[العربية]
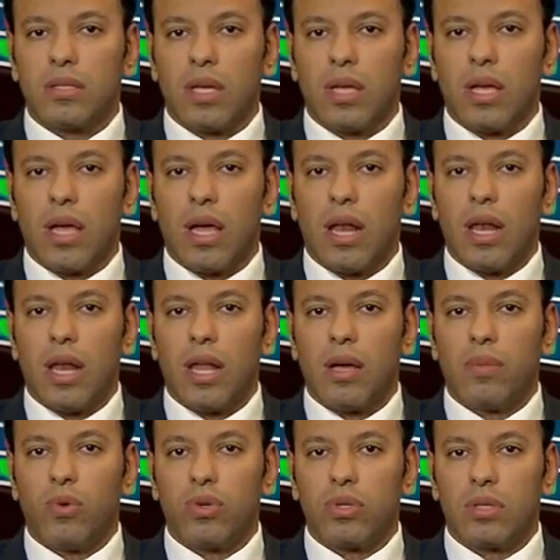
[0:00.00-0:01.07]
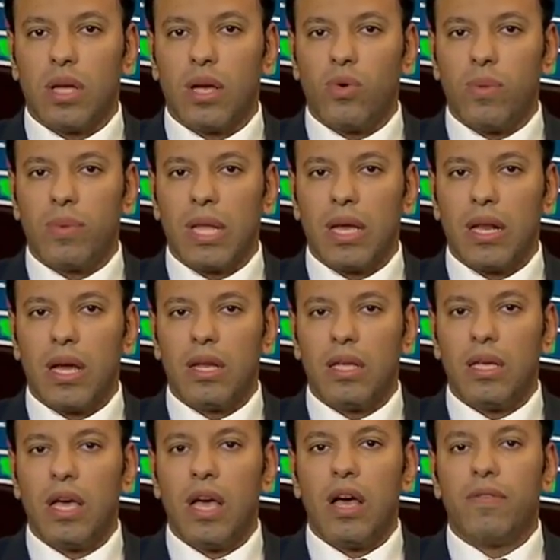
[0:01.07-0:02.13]
البورصة ومن
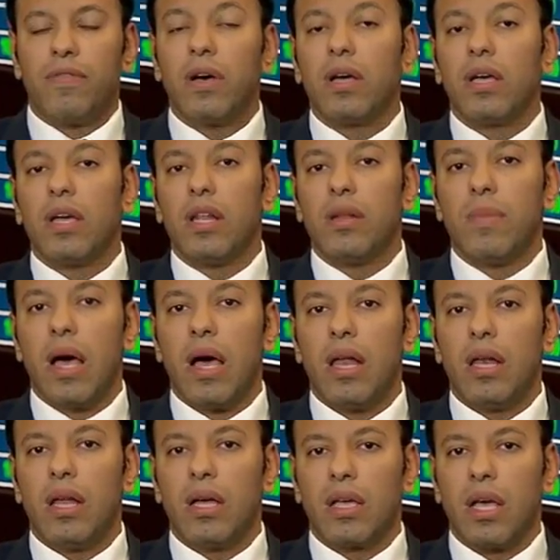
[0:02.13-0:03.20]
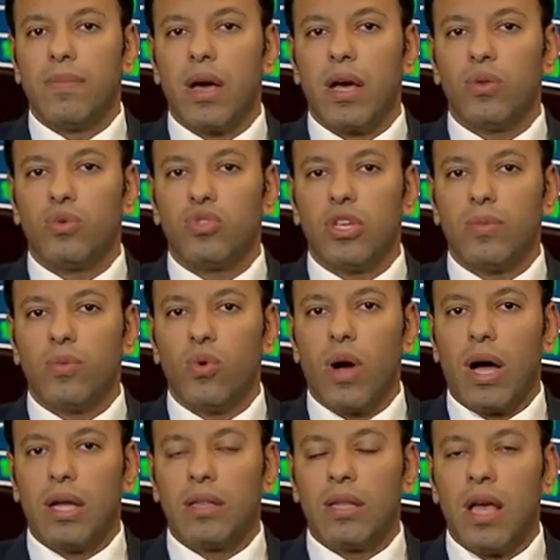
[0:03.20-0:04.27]
خلال فقه المال كما نجيب
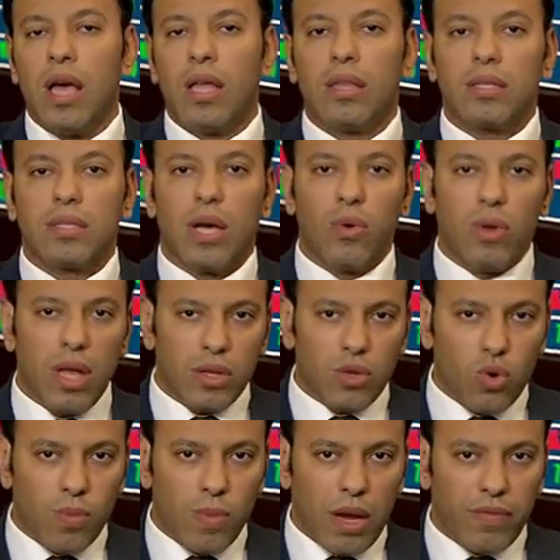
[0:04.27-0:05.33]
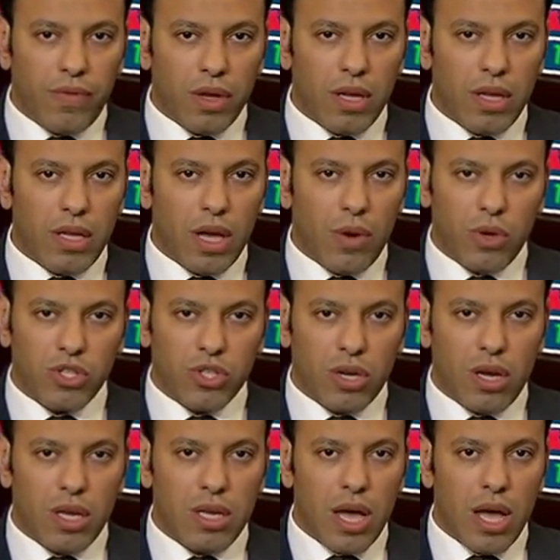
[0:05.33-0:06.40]
عن تساؤلاتكم الفقهية
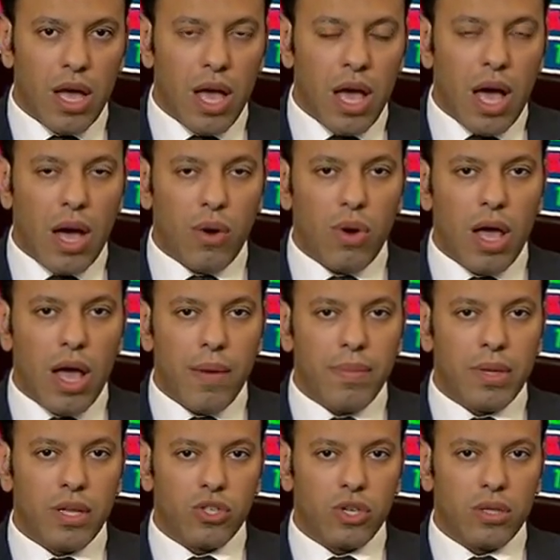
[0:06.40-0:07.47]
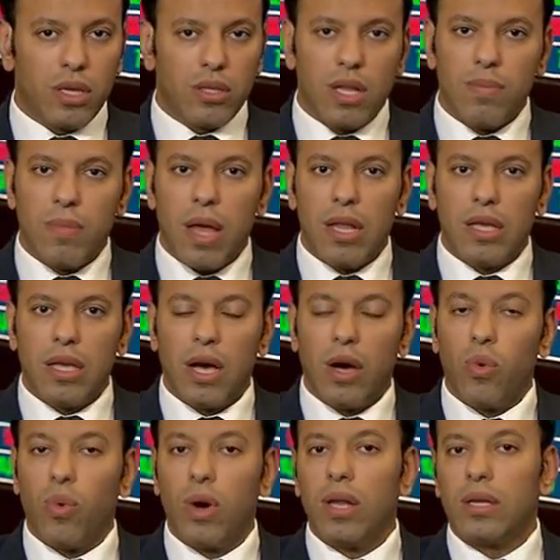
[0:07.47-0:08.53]
والشرعية حول أهم النشاطات المالية
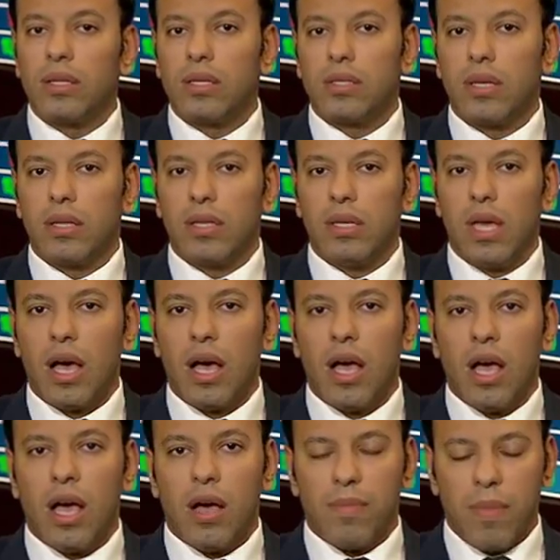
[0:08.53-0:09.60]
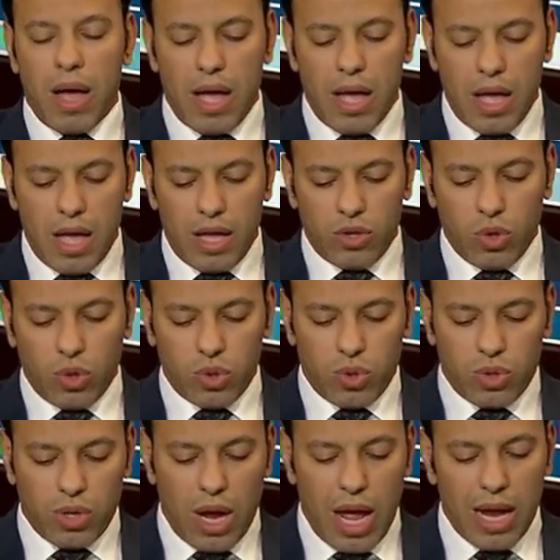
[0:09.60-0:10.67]
والاقتصادية الاقتصادية مع
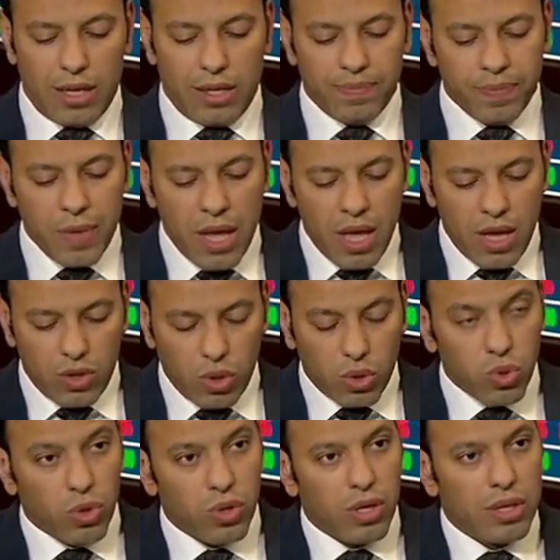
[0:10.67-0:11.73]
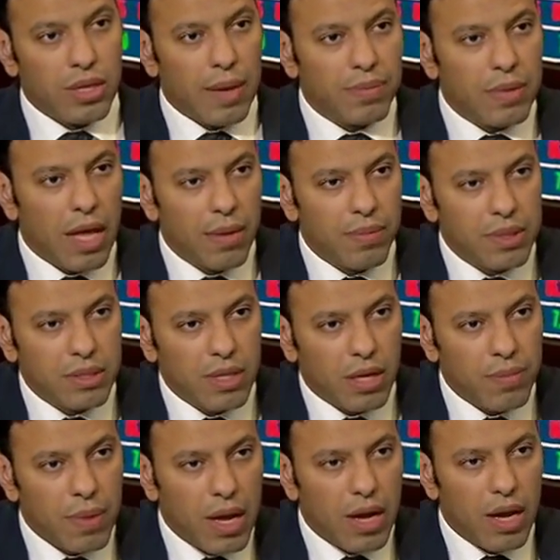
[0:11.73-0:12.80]
الدكتور علي دكتور نبدأ
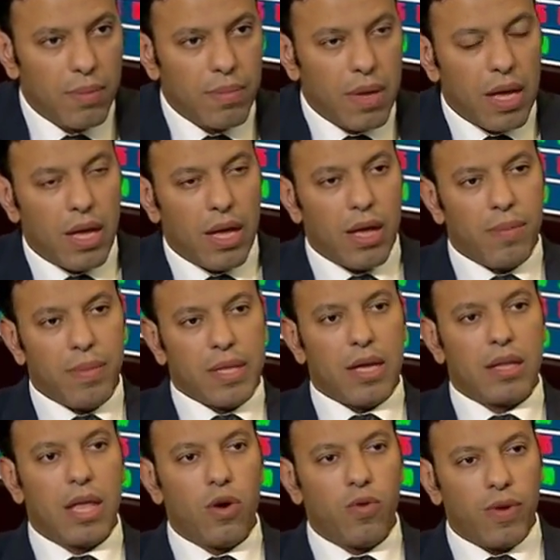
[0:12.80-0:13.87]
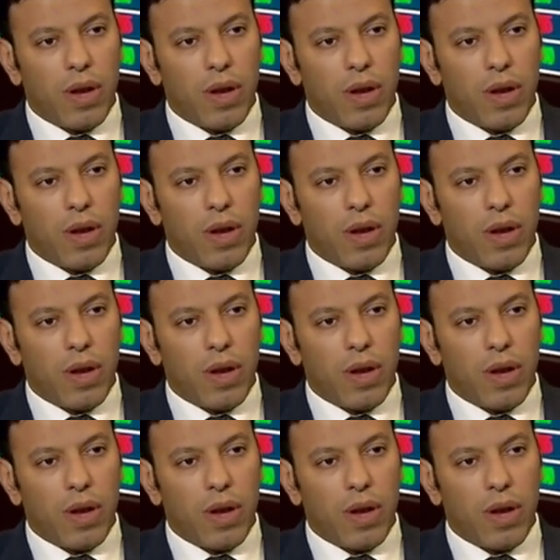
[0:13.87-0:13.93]
باستكمال ما بدأناه في